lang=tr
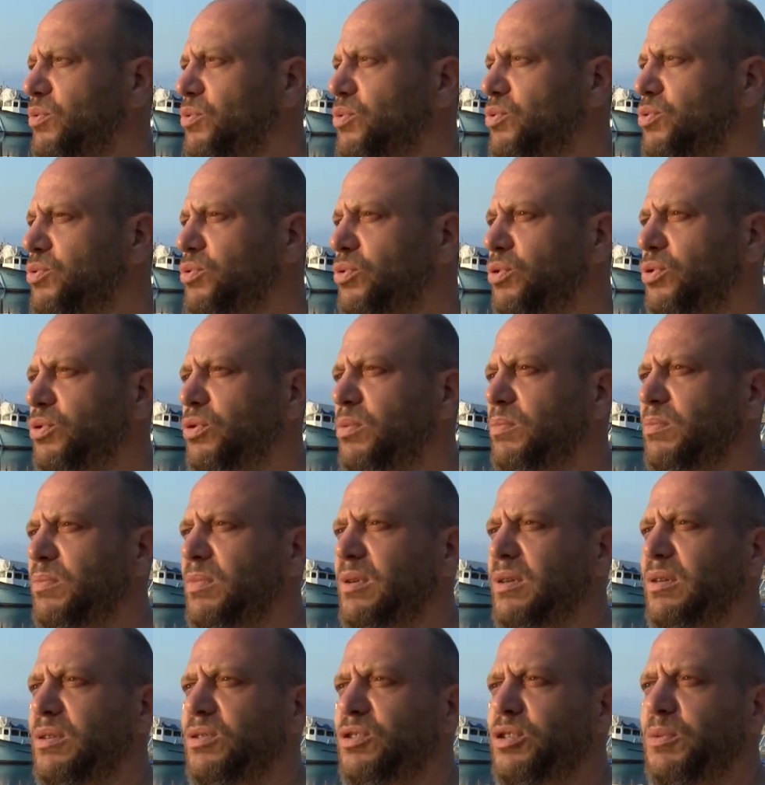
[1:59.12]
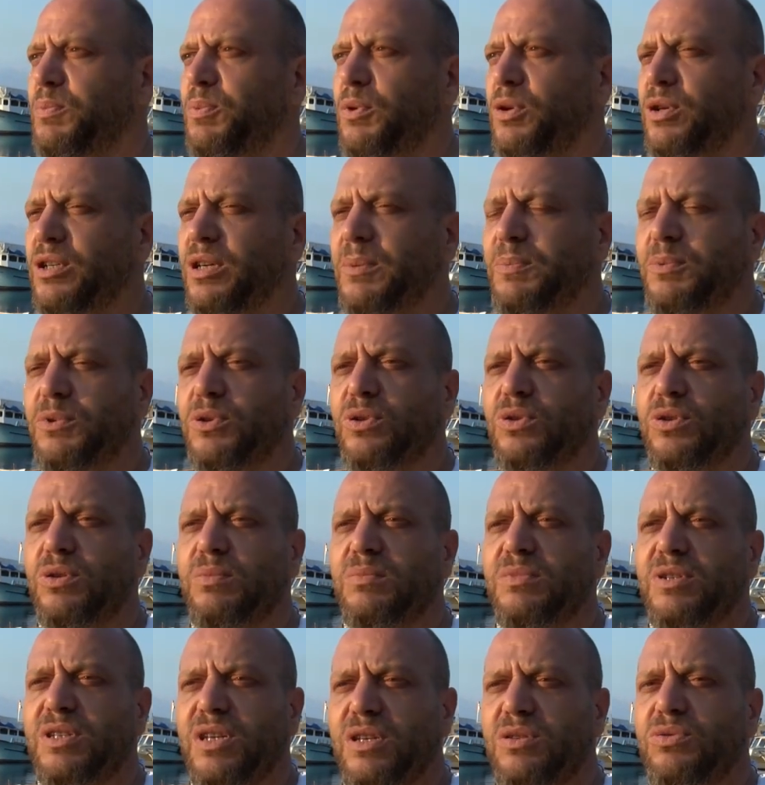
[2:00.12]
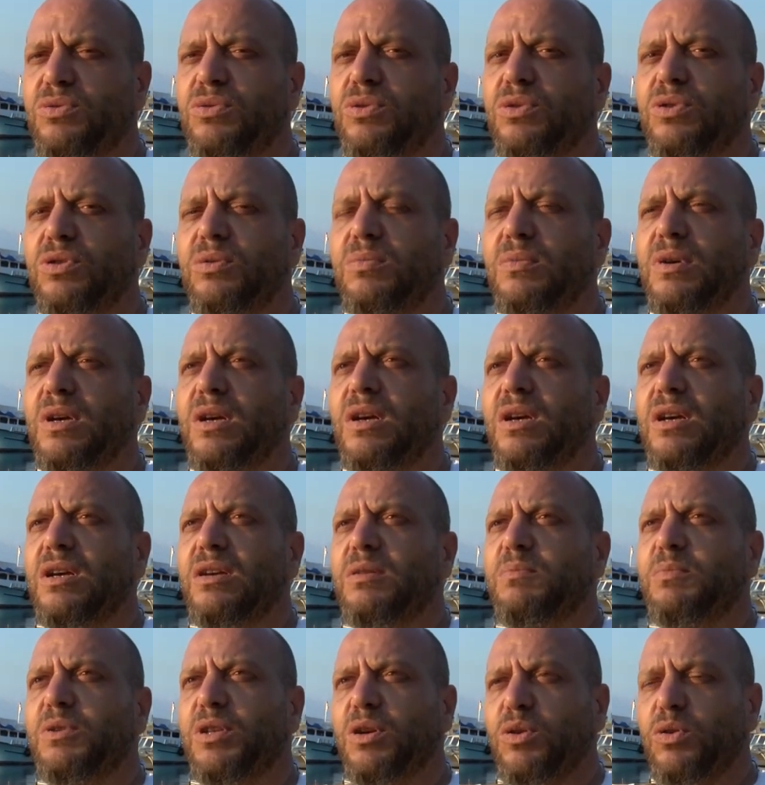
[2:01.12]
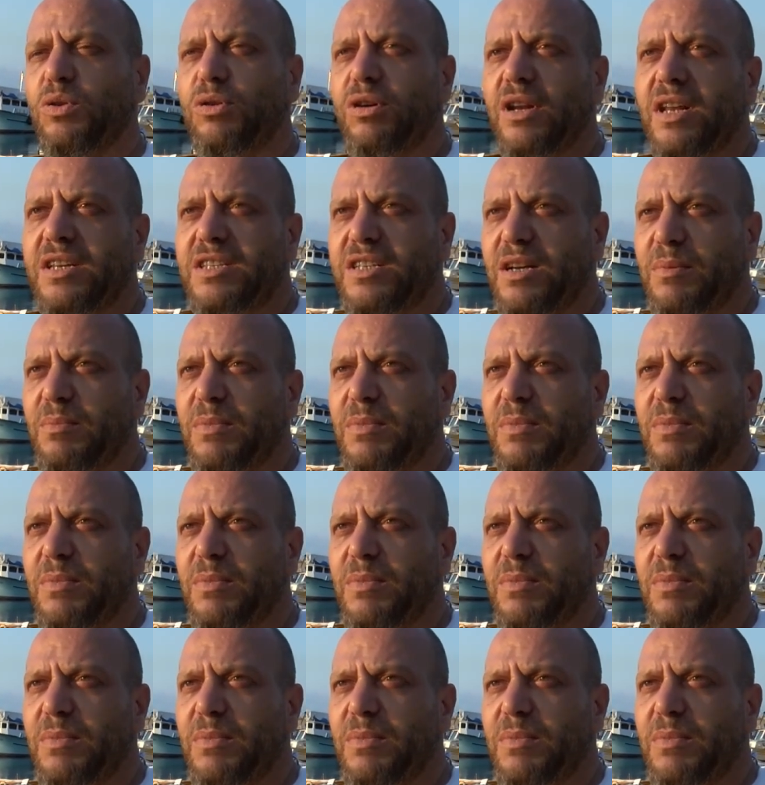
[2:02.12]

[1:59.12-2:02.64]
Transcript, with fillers: yüzüyorum, spor yapıyorum, geziyorum. Bir de kokoreç